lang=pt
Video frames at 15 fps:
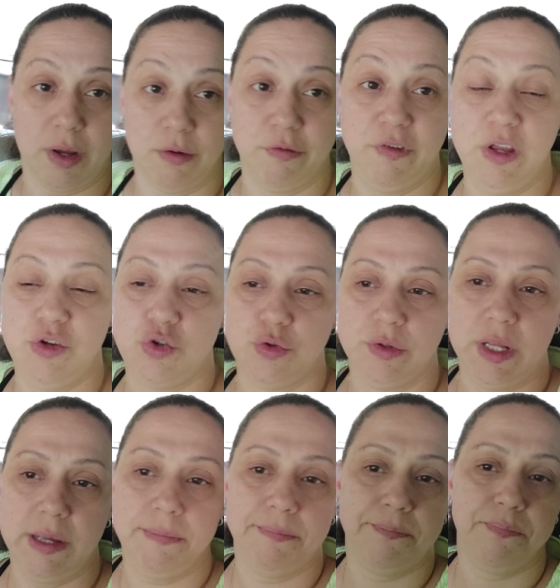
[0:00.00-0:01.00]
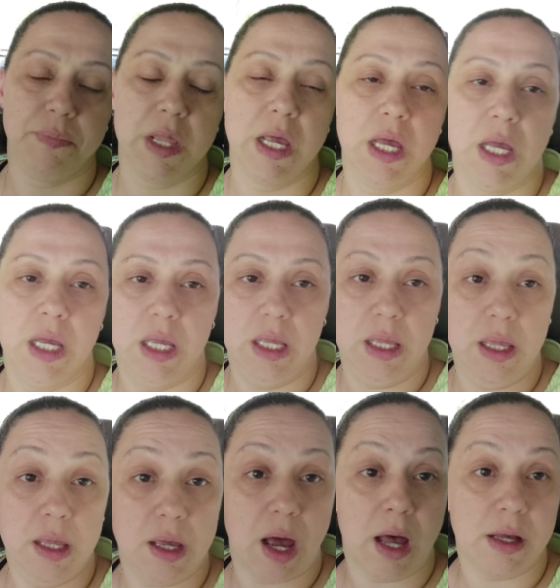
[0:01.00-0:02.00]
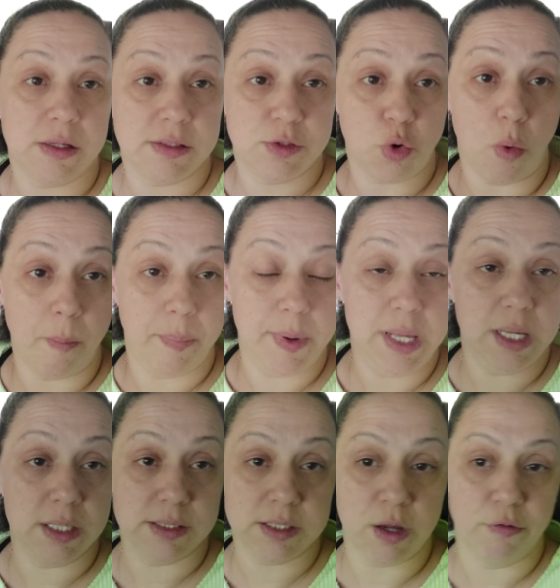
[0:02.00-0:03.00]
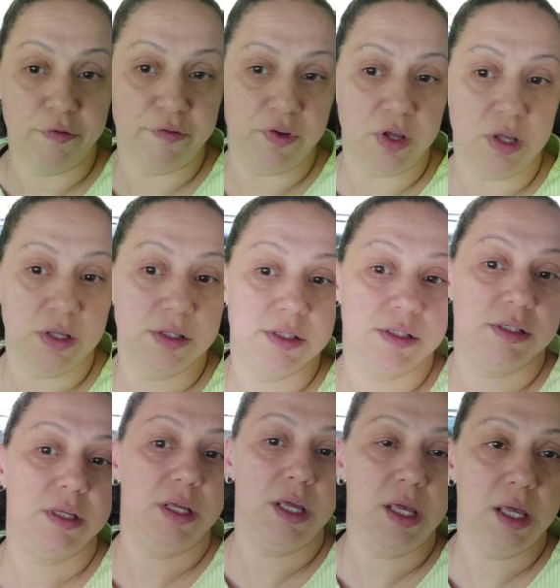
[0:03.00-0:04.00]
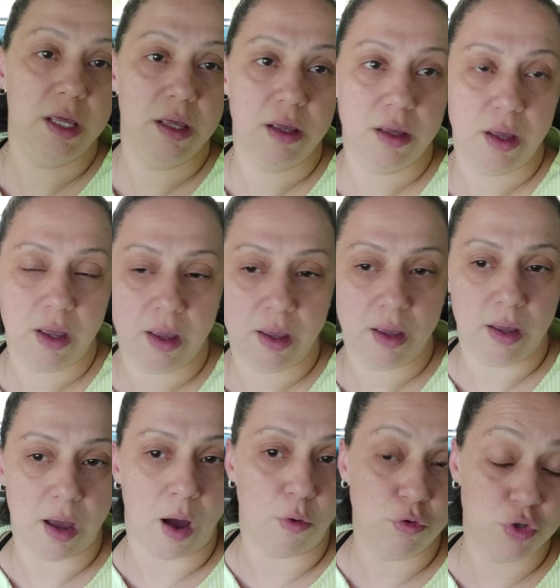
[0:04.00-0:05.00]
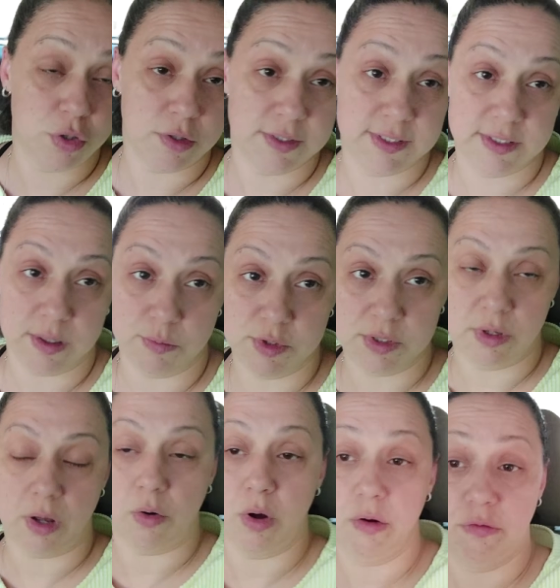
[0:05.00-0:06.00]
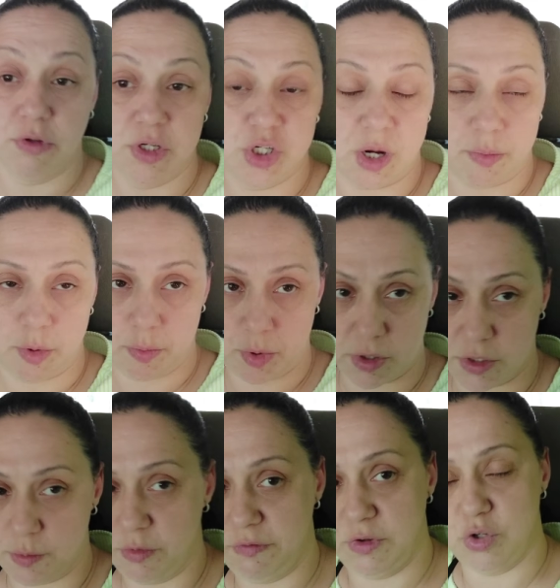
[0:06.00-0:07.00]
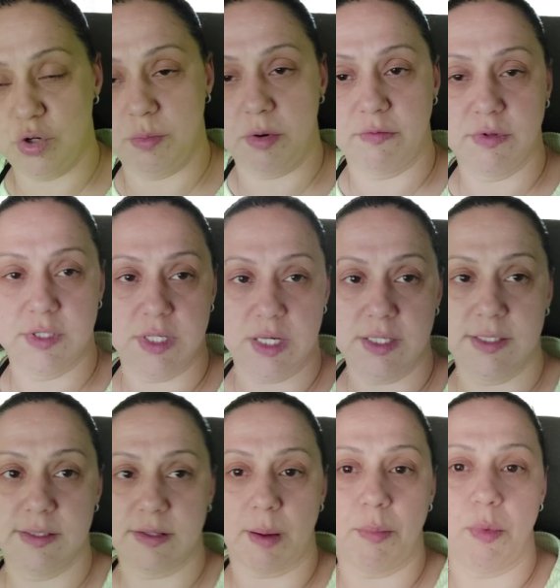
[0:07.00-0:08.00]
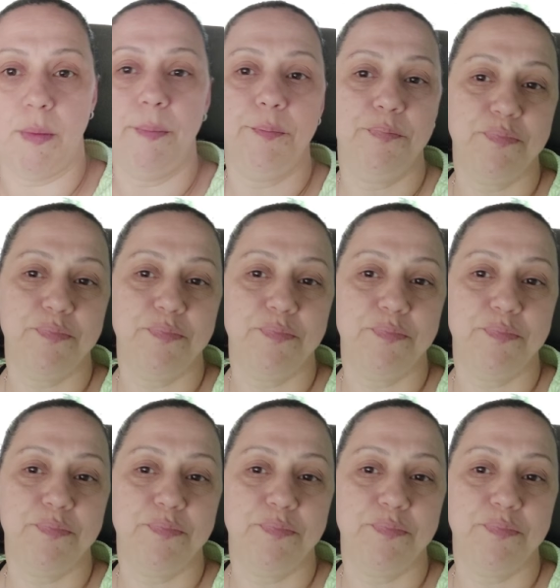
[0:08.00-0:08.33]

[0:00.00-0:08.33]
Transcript: aí o vídeo, né? E as comprinhas que eu fiz e é, aonde nós estamos indo agora eu vou deixar para o próximo vídeo aí pra vocês, tá bom?